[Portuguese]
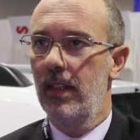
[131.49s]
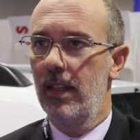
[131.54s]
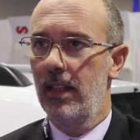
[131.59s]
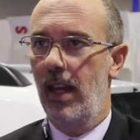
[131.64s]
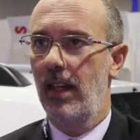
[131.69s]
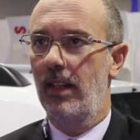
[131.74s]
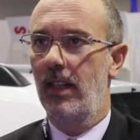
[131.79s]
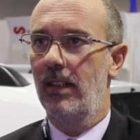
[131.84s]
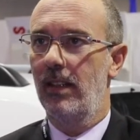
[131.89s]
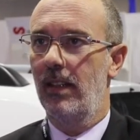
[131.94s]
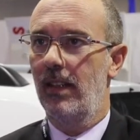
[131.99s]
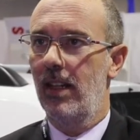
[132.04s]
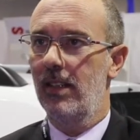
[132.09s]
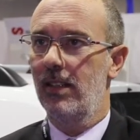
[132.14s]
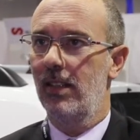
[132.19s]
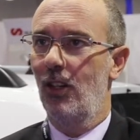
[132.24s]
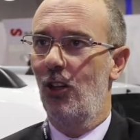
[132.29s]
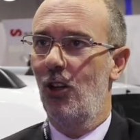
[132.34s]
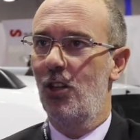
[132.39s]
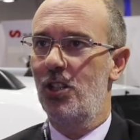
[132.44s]
e é dentro
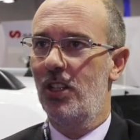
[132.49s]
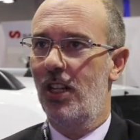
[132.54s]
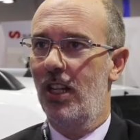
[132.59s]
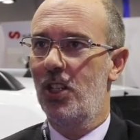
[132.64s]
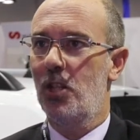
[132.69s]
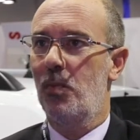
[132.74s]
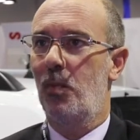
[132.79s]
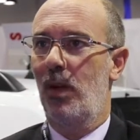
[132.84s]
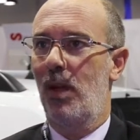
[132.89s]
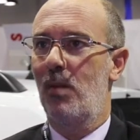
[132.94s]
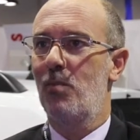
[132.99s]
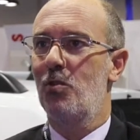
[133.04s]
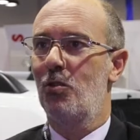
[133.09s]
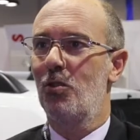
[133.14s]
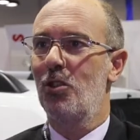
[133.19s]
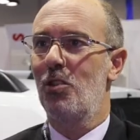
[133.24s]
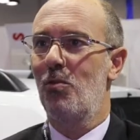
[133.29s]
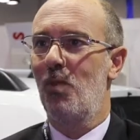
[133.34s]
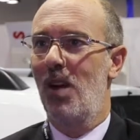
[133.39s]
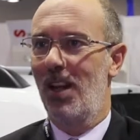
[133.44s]
dessa lógica que esperamos
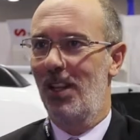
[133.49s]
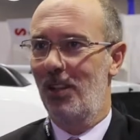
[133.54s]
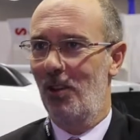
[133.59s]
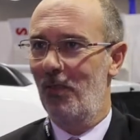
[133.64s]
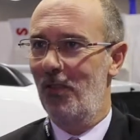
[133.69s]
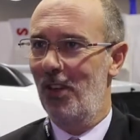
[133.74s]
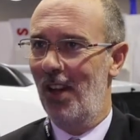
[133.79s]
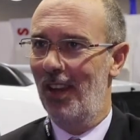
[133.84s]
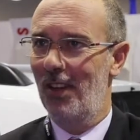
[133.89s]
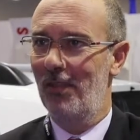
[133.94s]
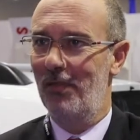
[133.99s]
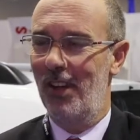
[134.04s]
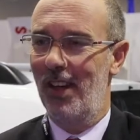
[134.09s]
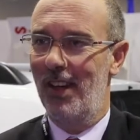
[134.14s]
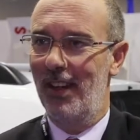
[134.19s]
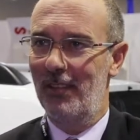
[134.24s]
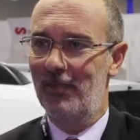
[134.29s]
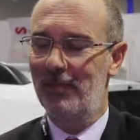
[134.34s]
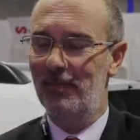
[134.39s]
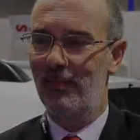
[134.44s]
continuar até ao final da
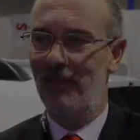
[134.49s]
feira.